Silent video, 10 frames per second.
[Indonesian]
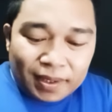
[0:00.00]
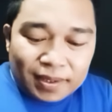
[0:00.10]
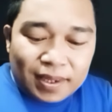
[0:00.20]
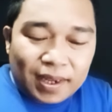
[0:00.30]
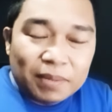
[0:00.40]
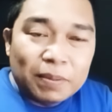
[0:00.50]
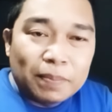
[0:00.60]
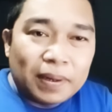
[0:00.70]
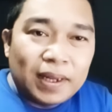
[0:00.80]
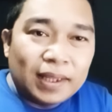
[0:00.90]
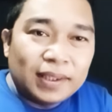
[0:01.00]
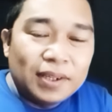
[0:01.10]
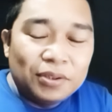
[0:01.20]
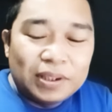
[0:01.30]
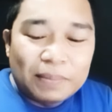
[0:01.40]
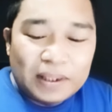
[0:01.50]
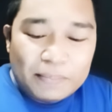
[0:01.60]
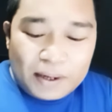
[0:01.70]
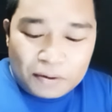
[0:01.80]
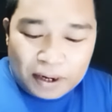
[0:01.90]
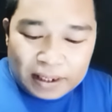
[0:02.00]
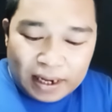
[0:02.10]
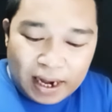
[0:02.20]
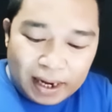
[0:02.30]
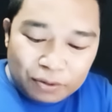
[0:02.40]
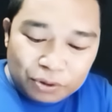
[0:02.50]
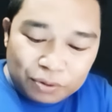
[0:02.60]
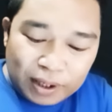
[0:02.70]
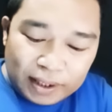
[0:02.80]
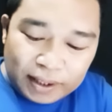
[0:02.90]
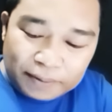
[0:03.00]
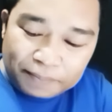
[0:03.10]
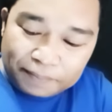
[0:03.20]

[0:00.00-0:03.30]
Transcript: saya akan memperlihatkan dulu teman-teman orang yang halu juga ya